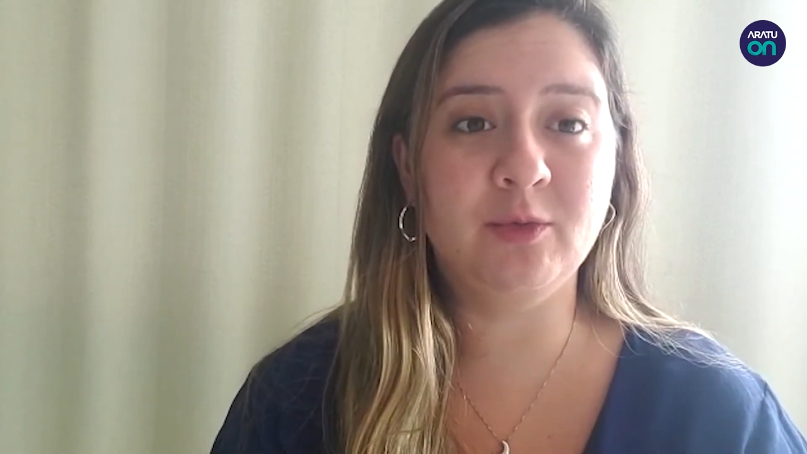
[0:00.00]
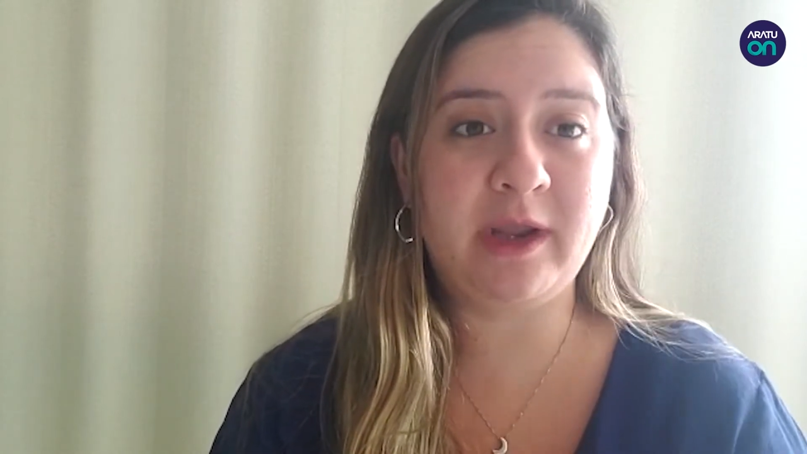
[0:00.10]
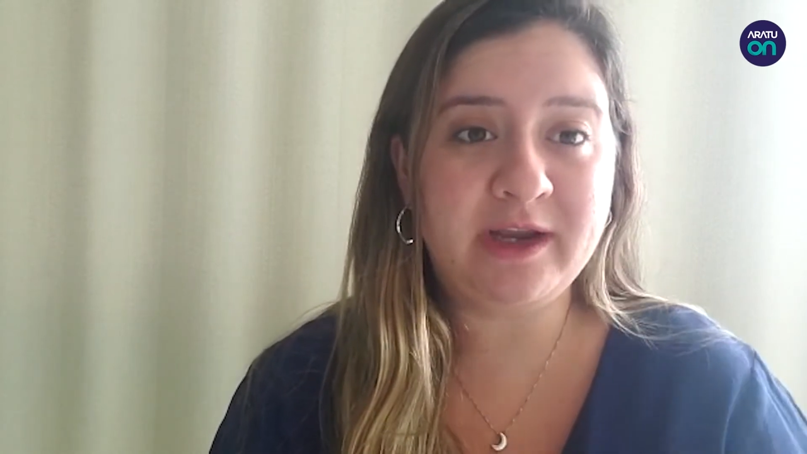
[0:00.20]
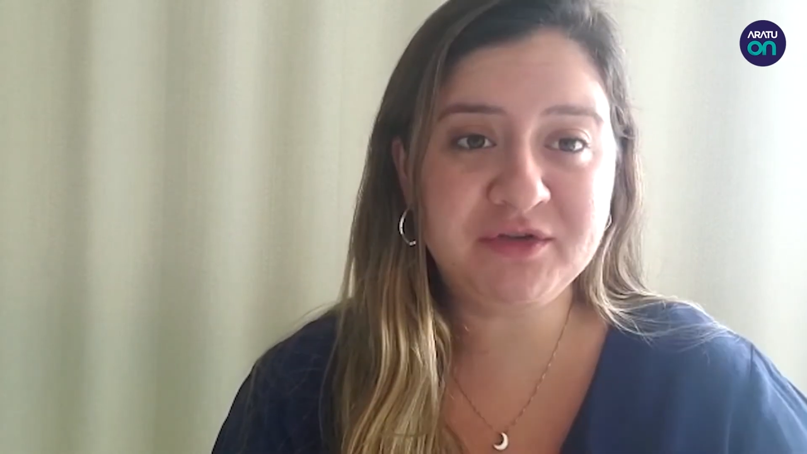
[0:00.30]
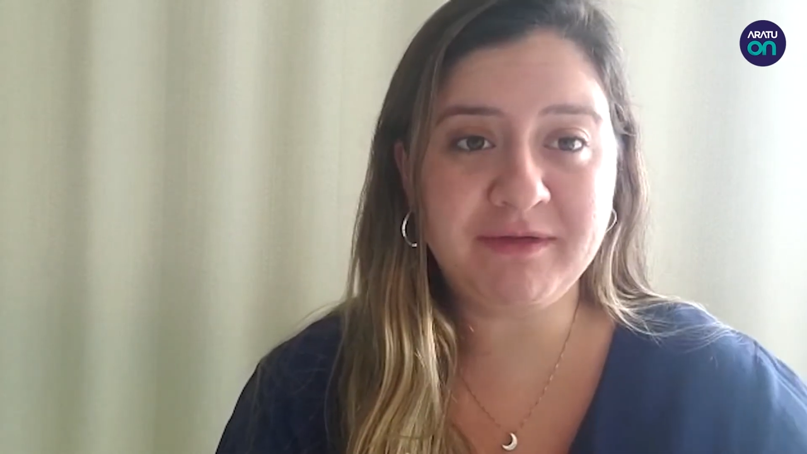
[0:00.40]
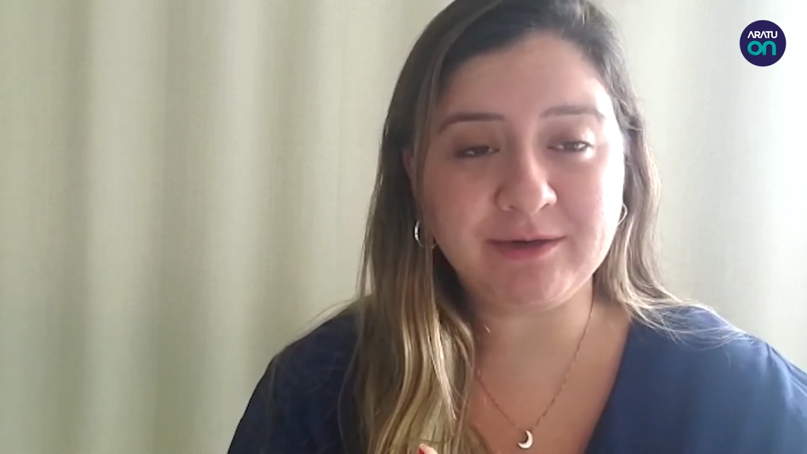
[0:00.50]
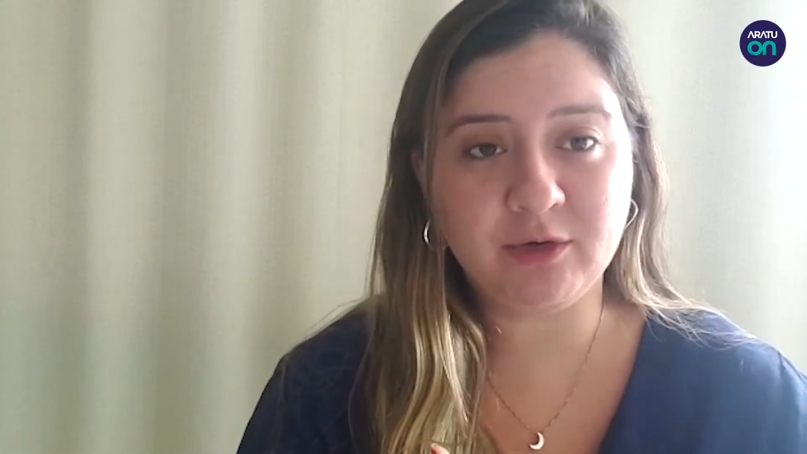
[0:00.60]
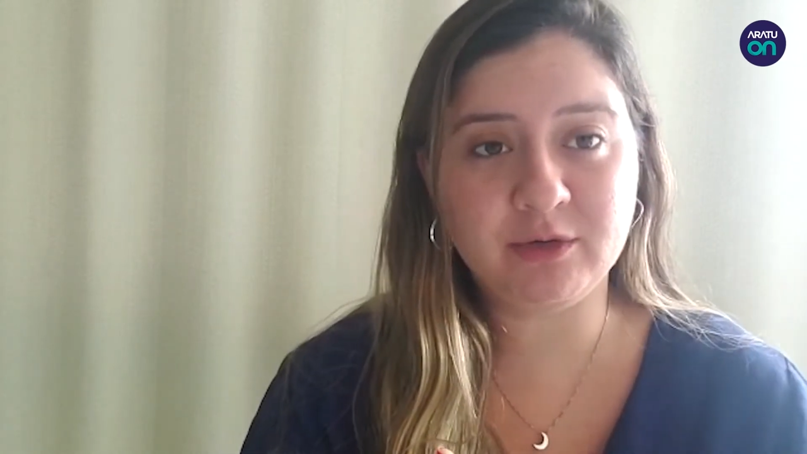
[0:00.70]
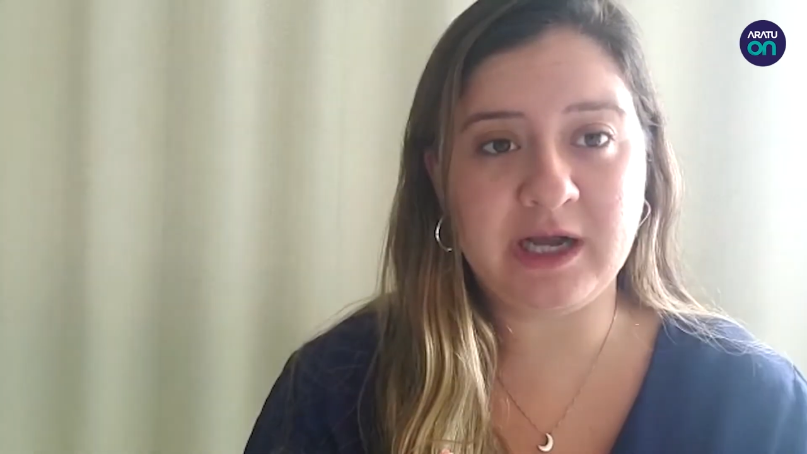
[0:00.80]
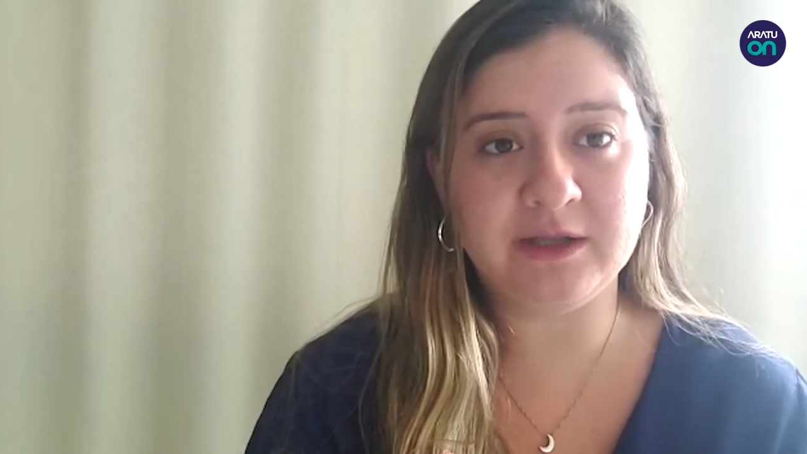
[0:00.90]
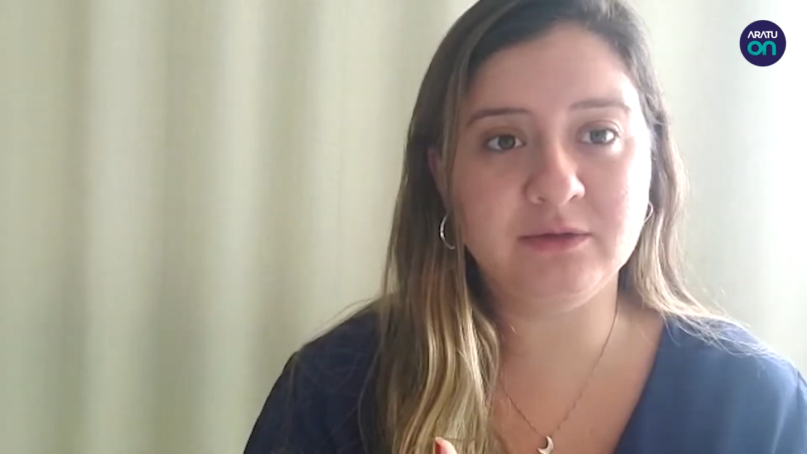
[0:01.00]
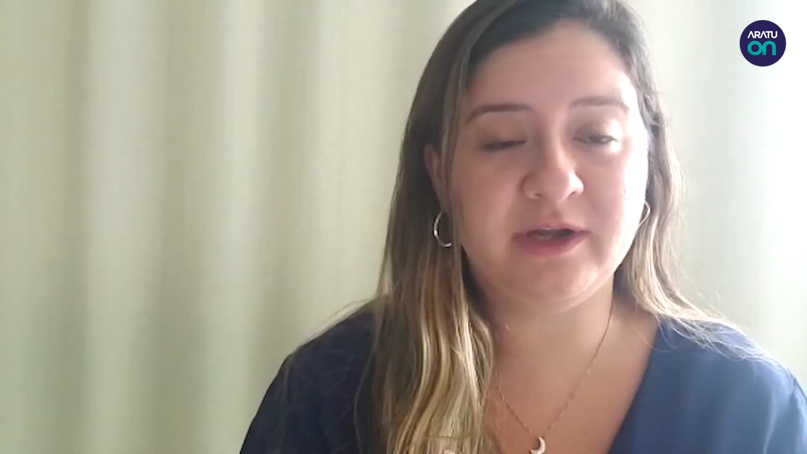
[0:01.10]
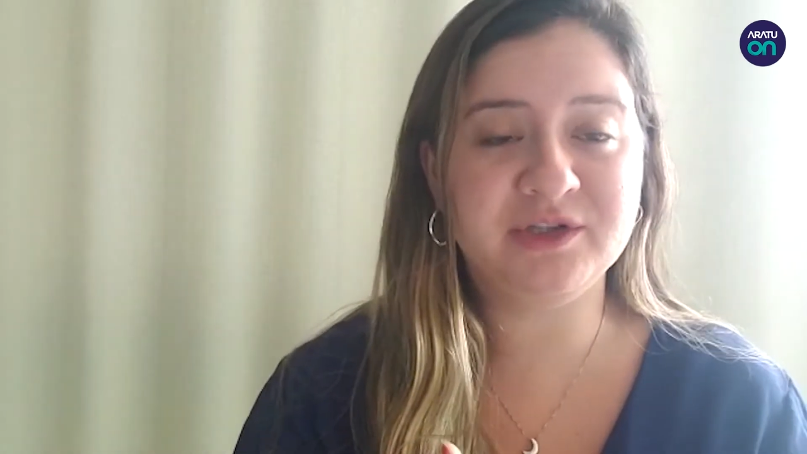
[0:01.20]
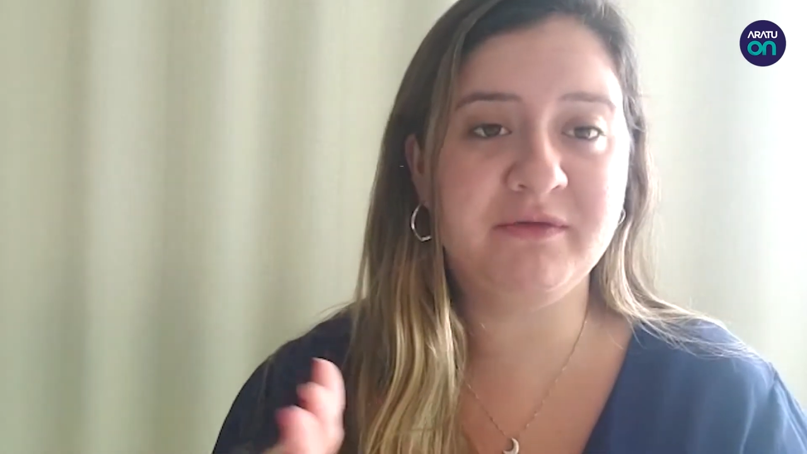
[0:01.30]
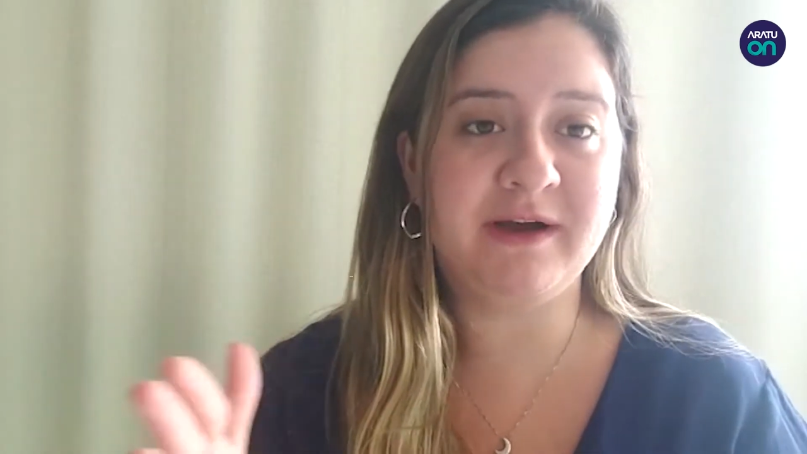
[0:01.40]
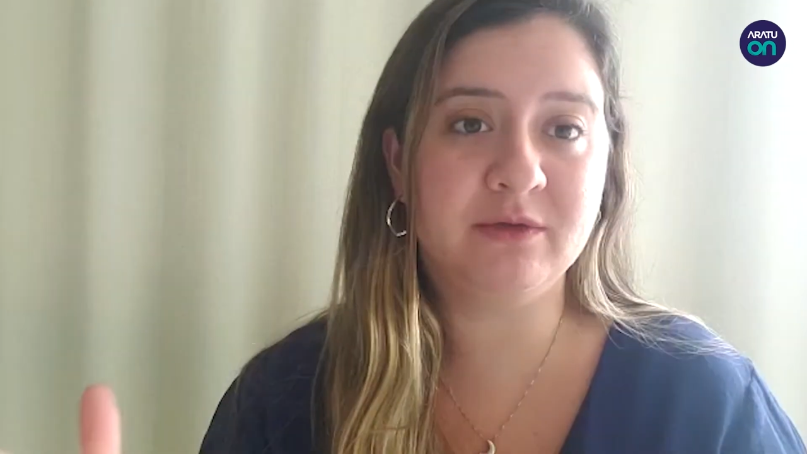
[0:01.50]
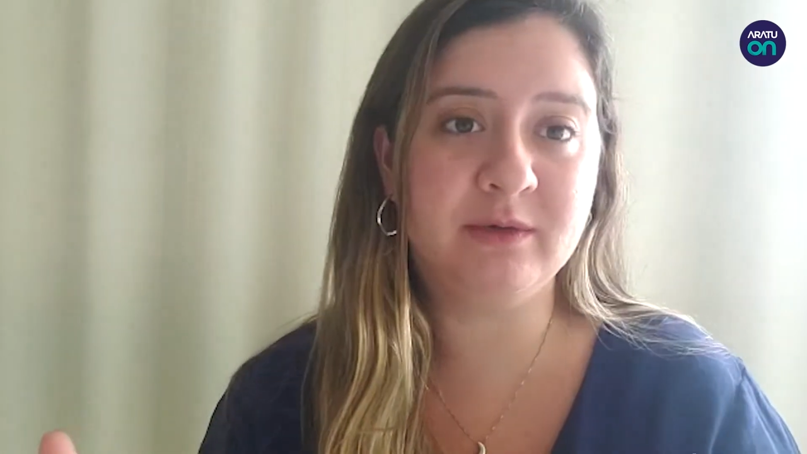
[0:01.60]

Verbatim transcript: Do que, que de fato é cuidado, do que de fato,